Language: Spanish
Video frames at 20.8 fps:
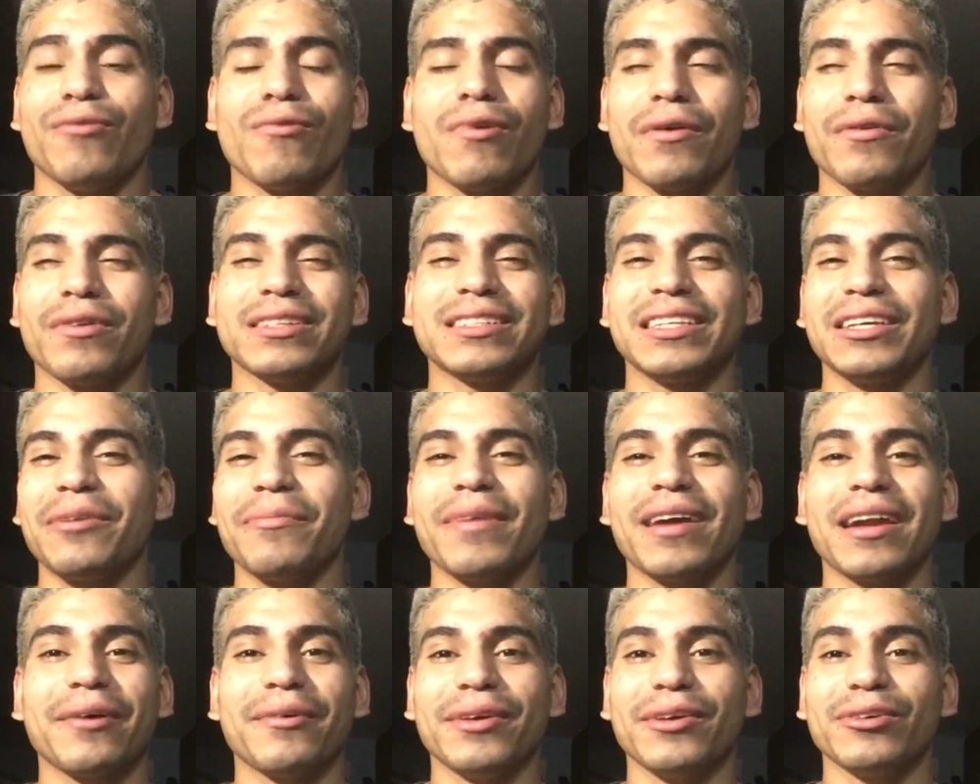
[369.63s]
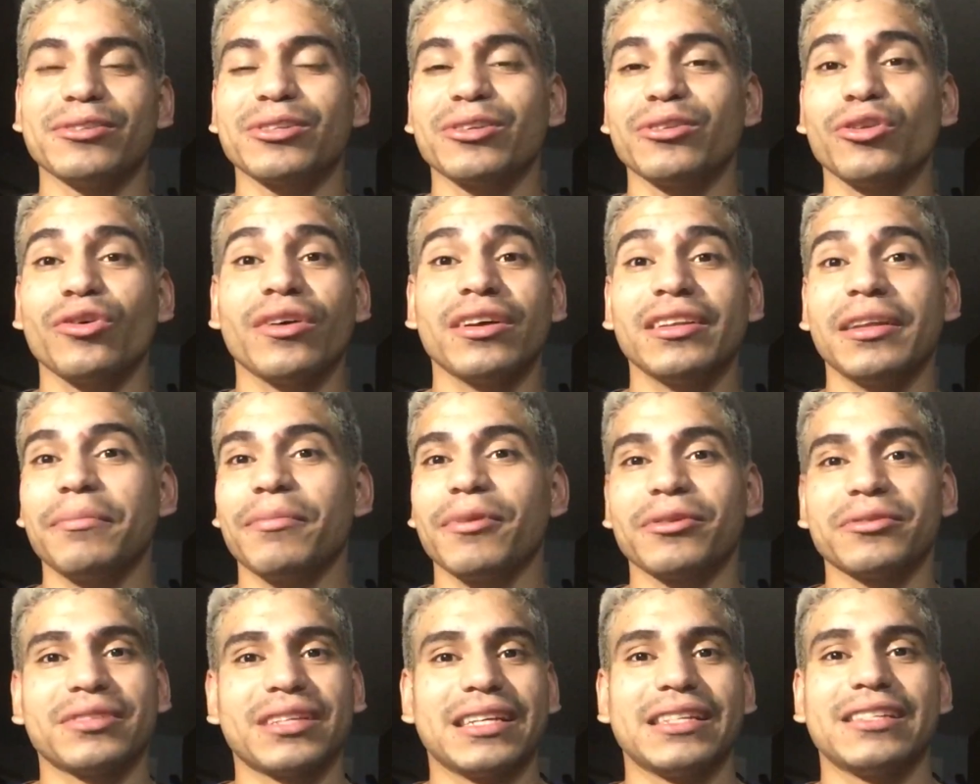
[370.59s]
wow, ha sido maravilloso todo este
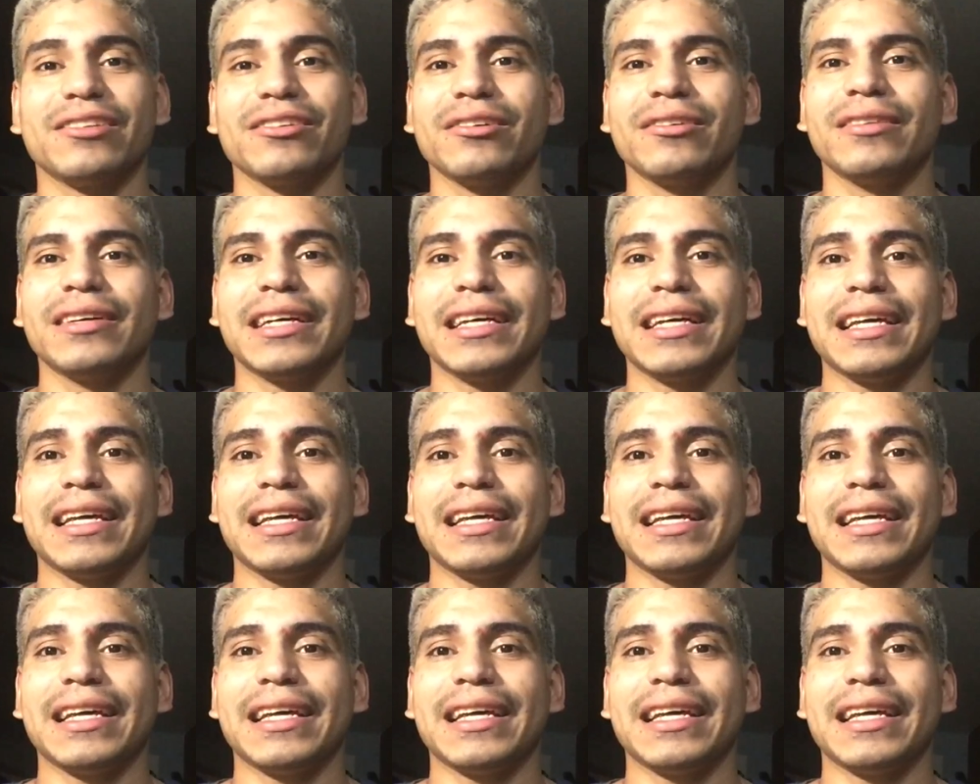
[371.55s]
proceso.